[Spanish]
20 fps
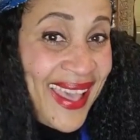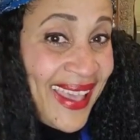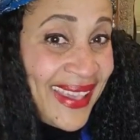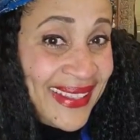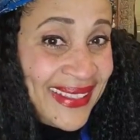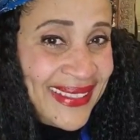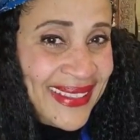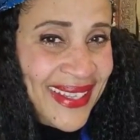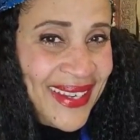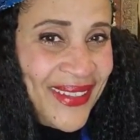
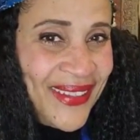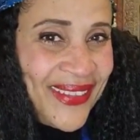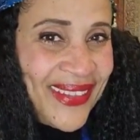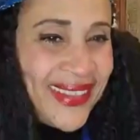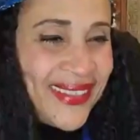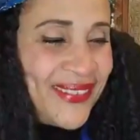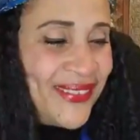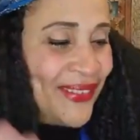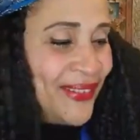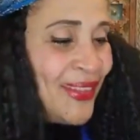Ahí te lo
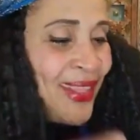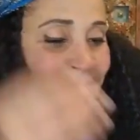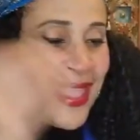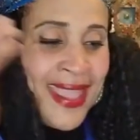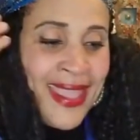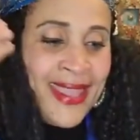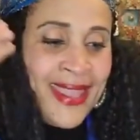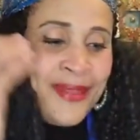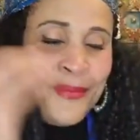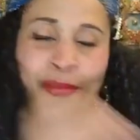dejo.
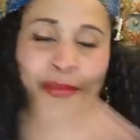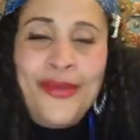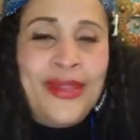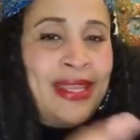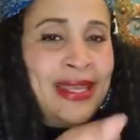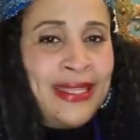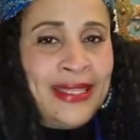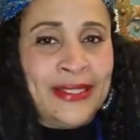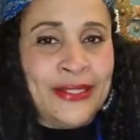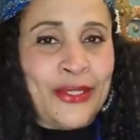
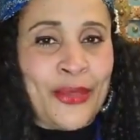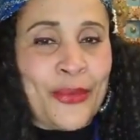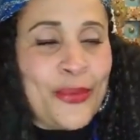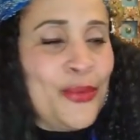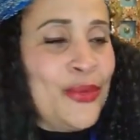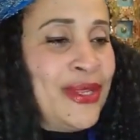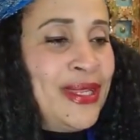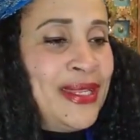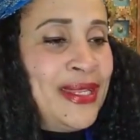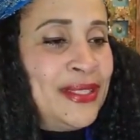Muy lindo,
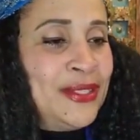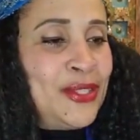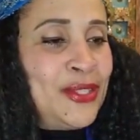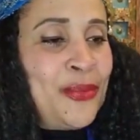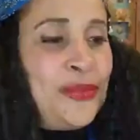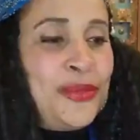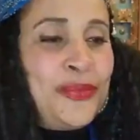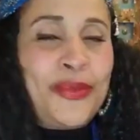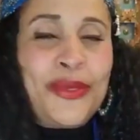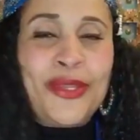muy
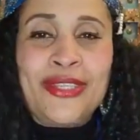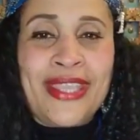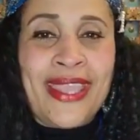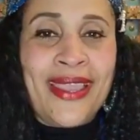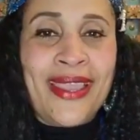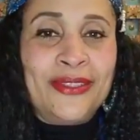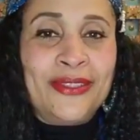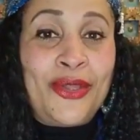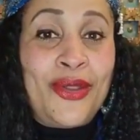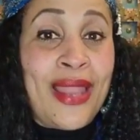lindo mi
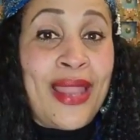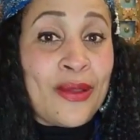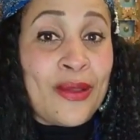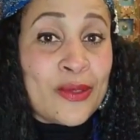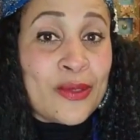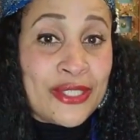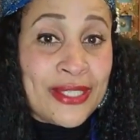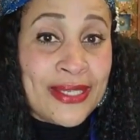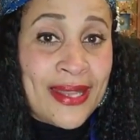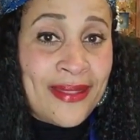proyecto, la
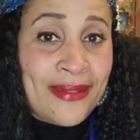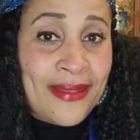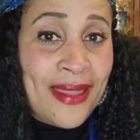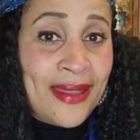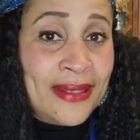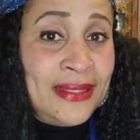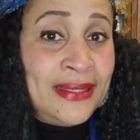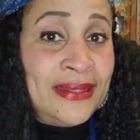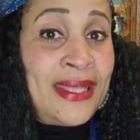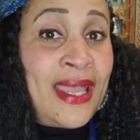cocina de
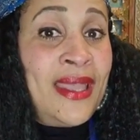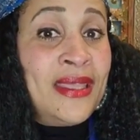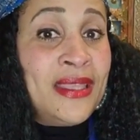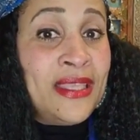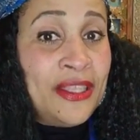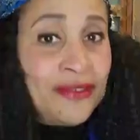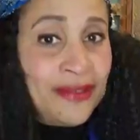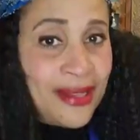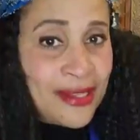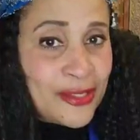Anita,
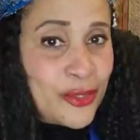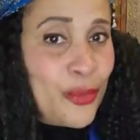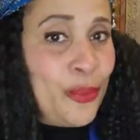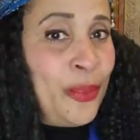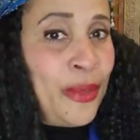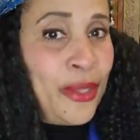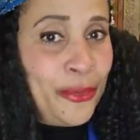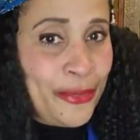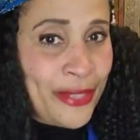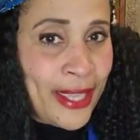y va
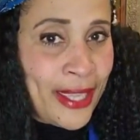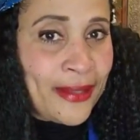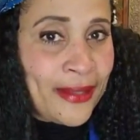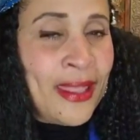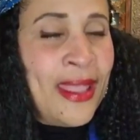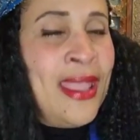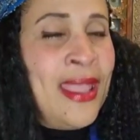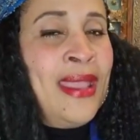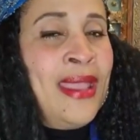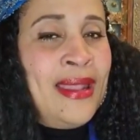súper
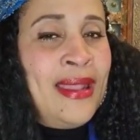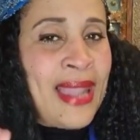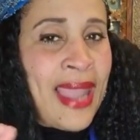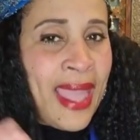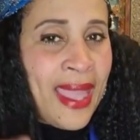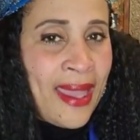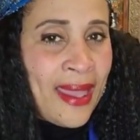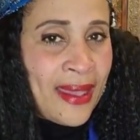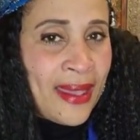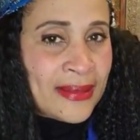bien.
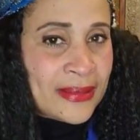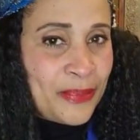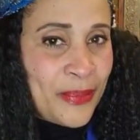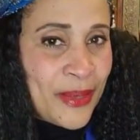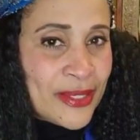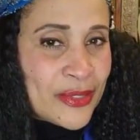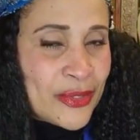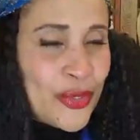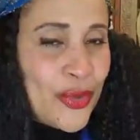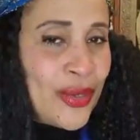Las
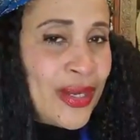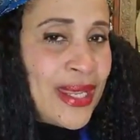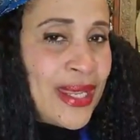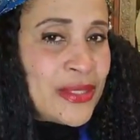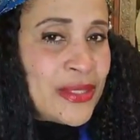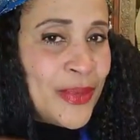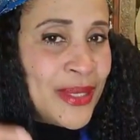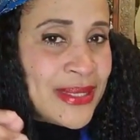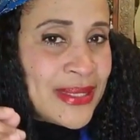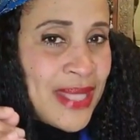
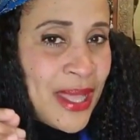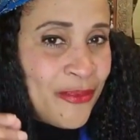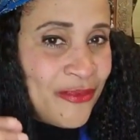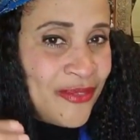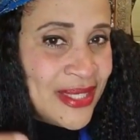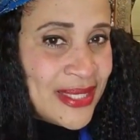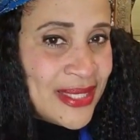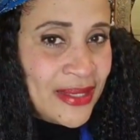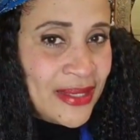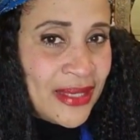personas me
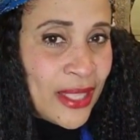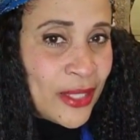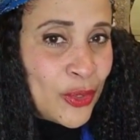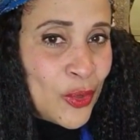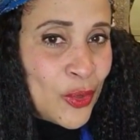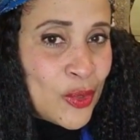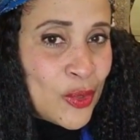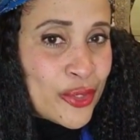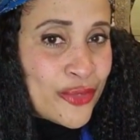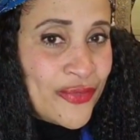están
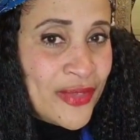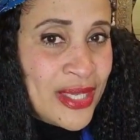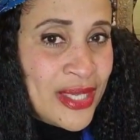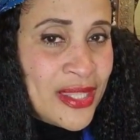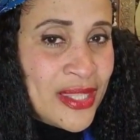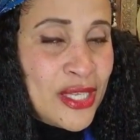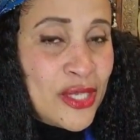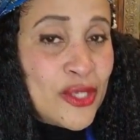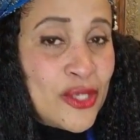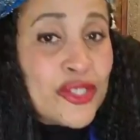visitando los
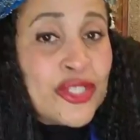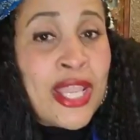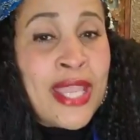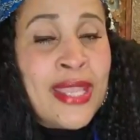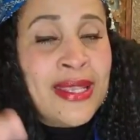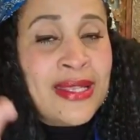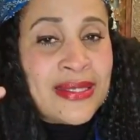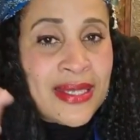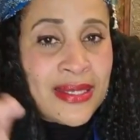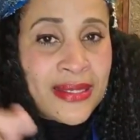vídeos,
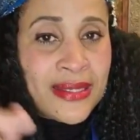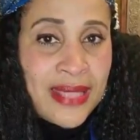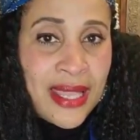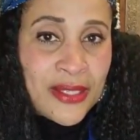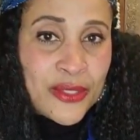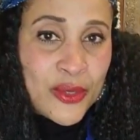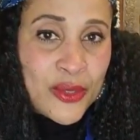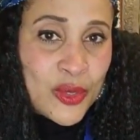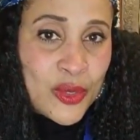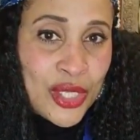se
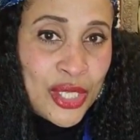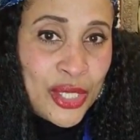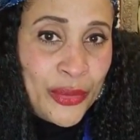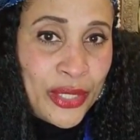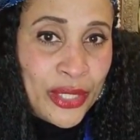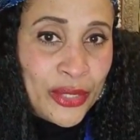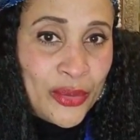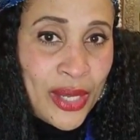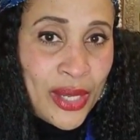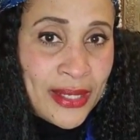están
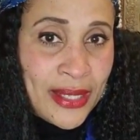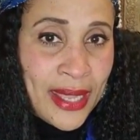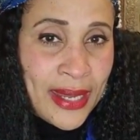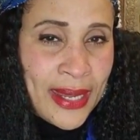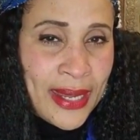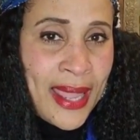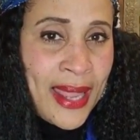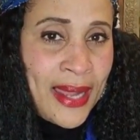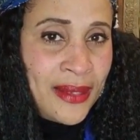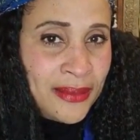suscribiendo al
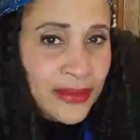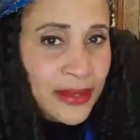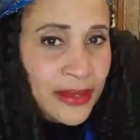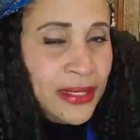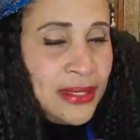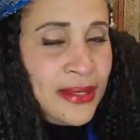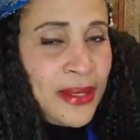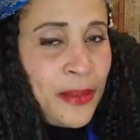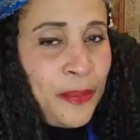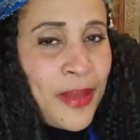canal
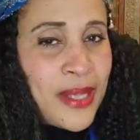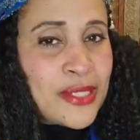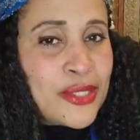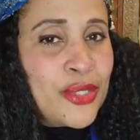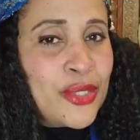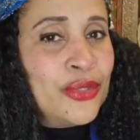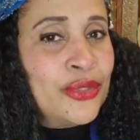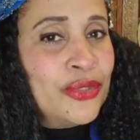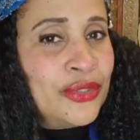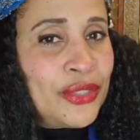y de
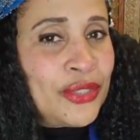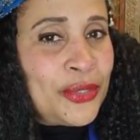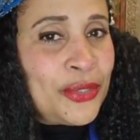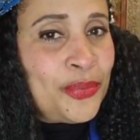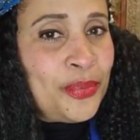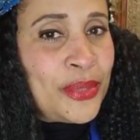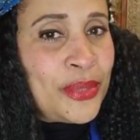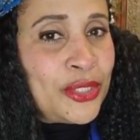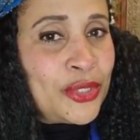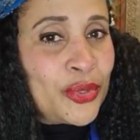paso te
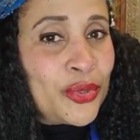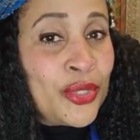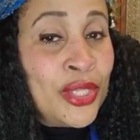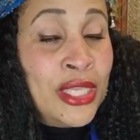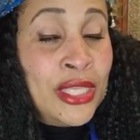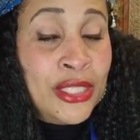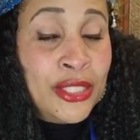invito.